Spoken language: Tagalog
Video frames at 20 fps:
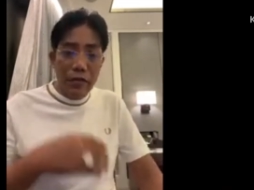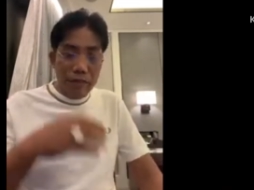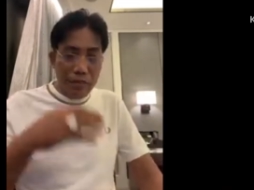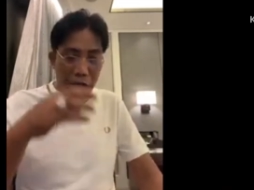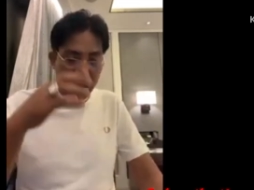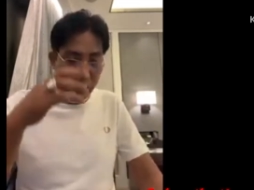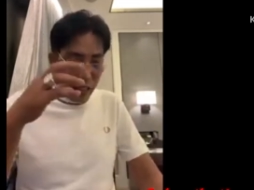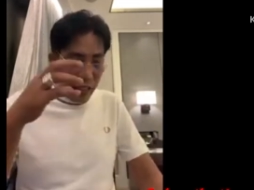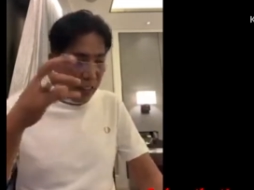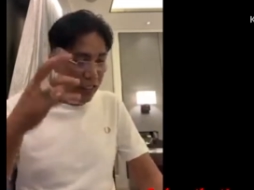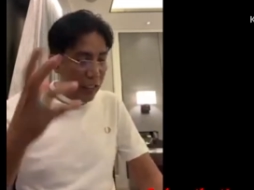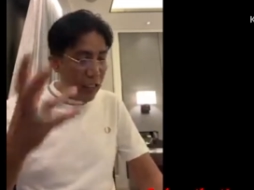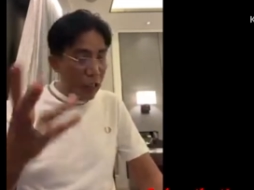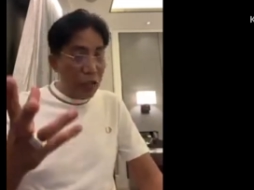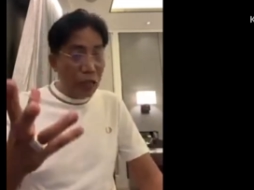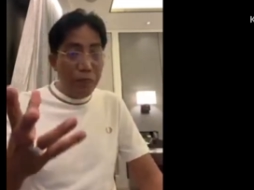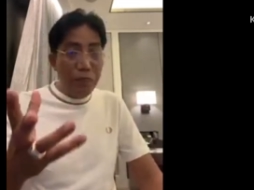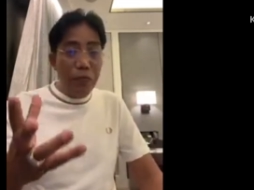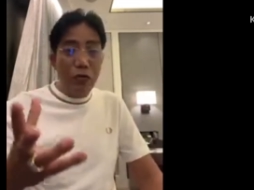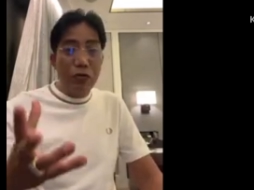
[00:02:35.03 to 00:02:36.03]
Pag nalinis
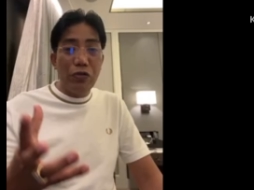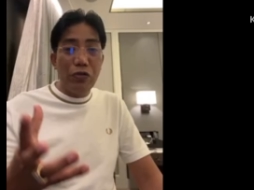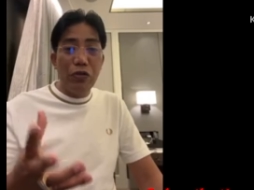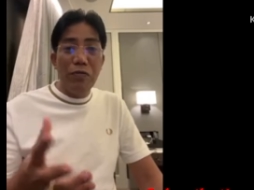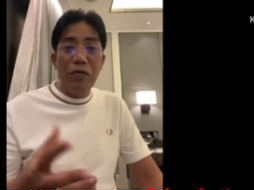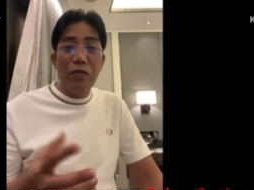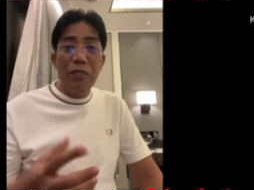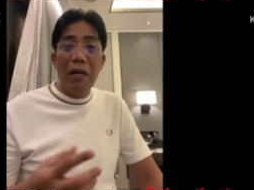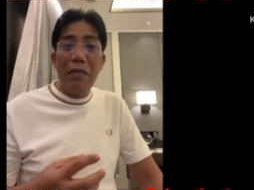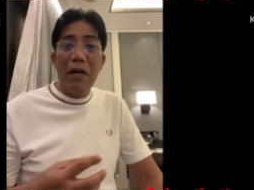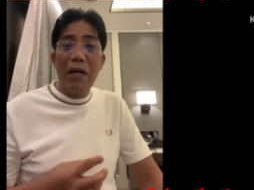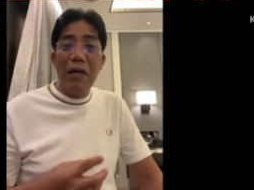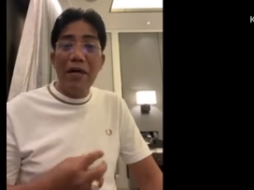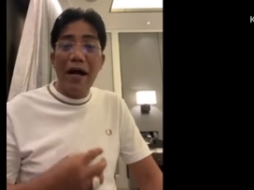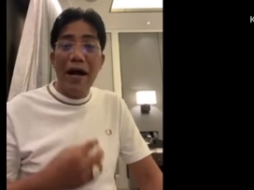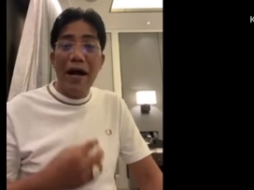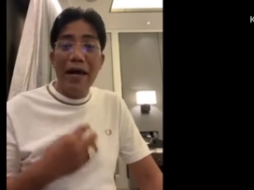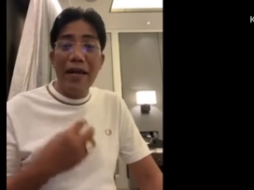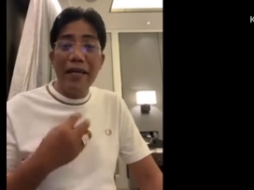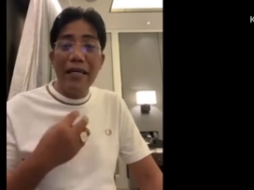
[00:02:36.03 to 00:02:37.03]
yung puso mo,
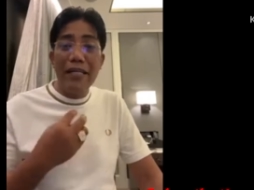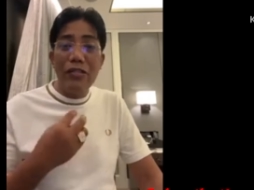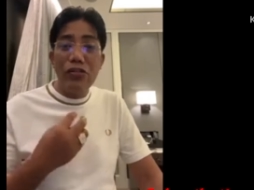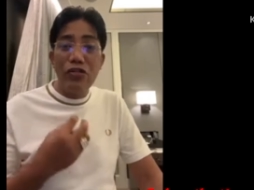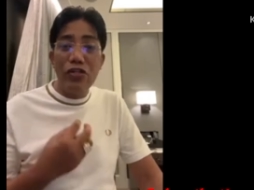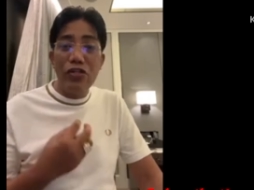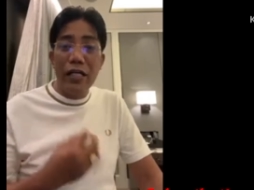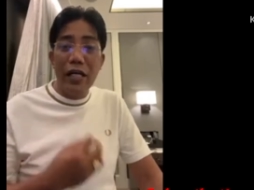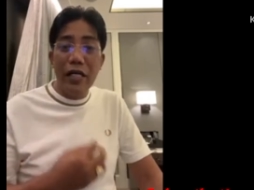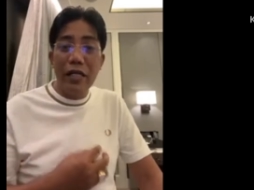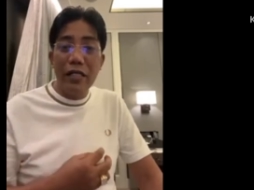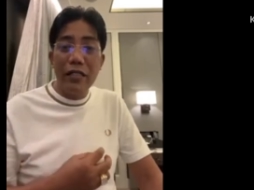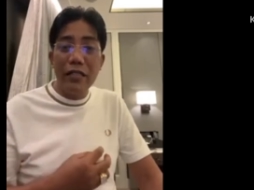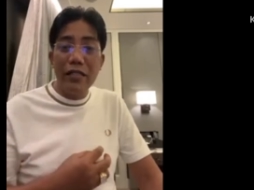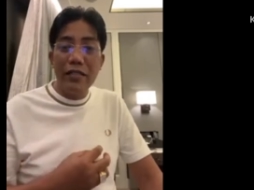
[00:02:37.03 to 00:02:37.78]
pamamahayan ng Diyos yan.